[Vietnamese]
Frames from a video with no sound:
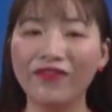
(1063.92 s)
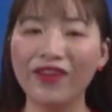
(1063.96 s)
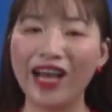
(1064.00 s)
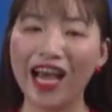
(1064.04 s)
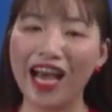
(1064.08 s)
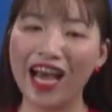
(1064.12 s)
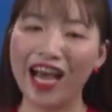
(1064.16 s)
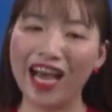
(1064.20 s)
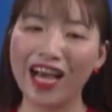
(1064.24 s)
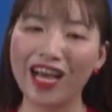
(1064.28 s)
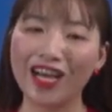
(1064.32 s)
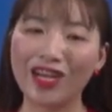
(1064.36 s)

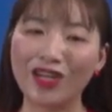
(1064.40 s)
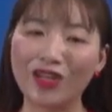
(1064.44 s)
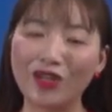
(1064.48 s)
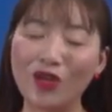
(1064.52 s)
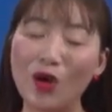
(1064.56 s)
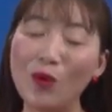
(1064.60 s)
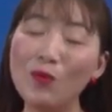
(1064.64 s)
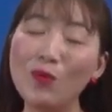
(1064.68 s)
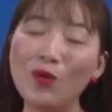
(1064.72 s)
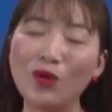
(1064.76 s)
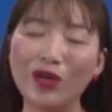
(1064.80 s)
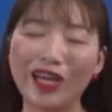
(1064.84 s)
và
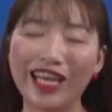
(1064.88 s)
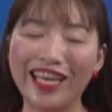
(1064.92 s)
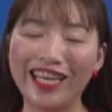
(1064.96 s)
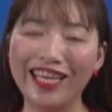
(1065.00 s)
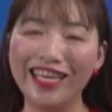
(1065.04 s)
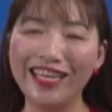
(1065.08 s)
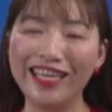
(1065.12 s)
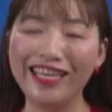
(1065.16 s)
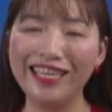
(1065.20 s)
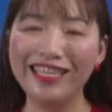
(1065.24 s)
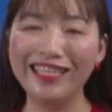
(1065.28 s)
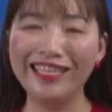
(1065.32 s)
có một
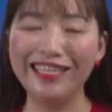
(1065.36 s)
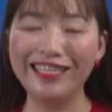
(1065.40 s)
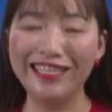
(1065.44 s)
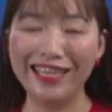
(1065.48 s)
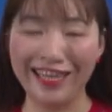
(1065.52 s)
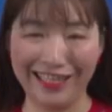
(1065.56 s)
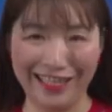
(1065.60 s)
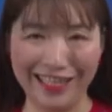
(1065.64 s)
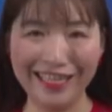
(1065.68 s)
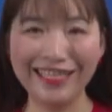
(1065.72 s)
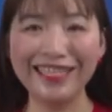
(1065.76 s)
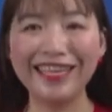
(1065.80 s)
cái
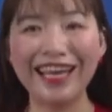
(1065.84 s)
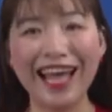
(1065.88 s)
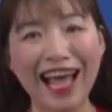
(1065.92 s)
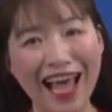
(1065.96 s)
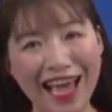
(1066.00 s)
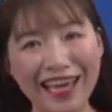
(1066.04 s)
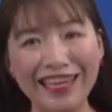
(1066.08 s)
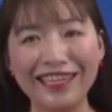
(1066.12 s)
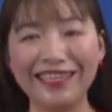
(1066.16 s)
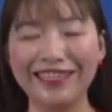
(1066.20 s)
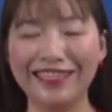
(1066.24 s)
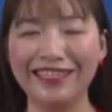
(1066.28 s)
nhận thức thứ
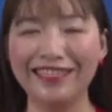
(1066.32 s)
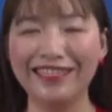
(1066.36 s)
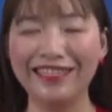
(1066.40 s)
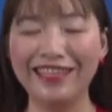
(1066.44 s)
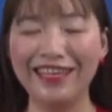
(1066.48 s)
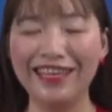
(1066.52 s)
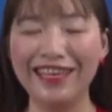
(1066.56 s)
hai nữa